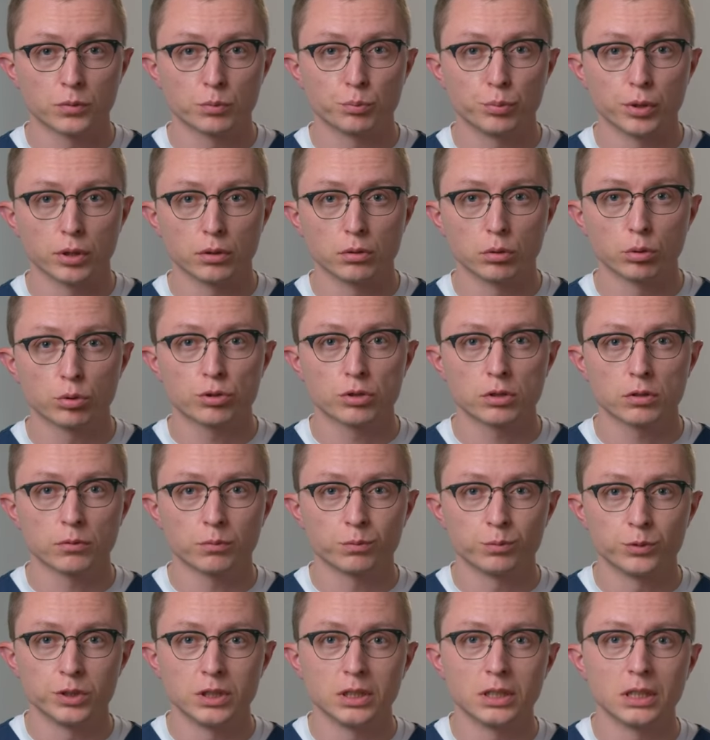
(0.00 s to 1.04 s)
предложит
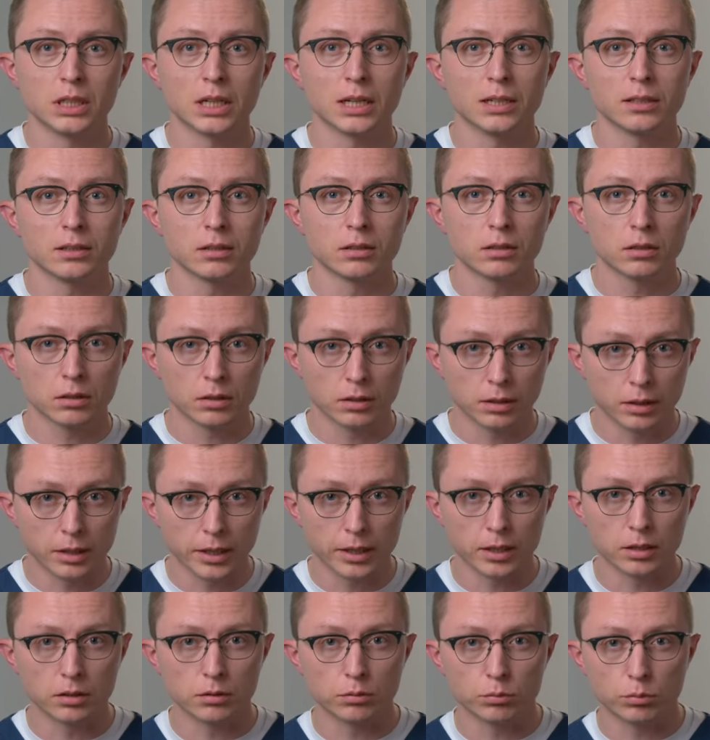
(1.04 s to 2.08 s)
детальный
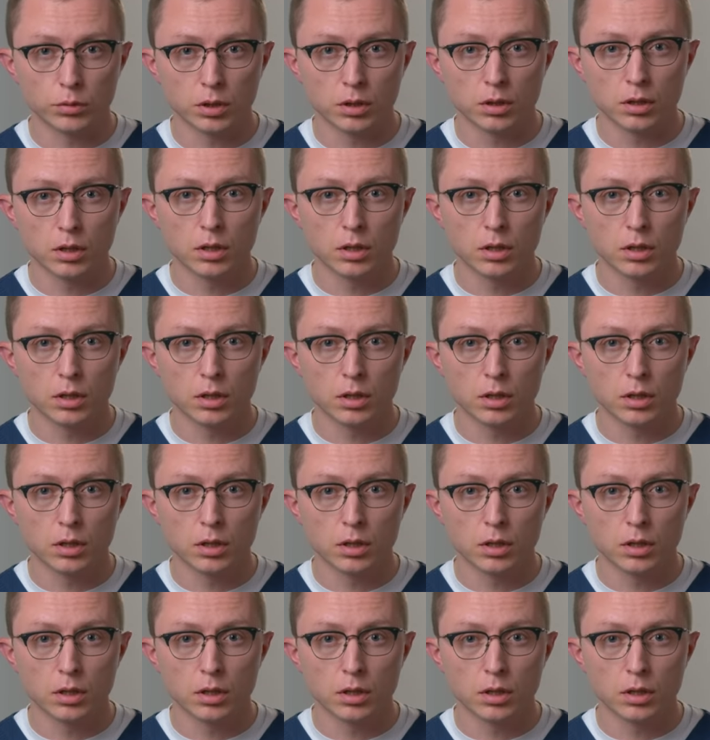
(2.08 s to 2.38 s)
алгоритм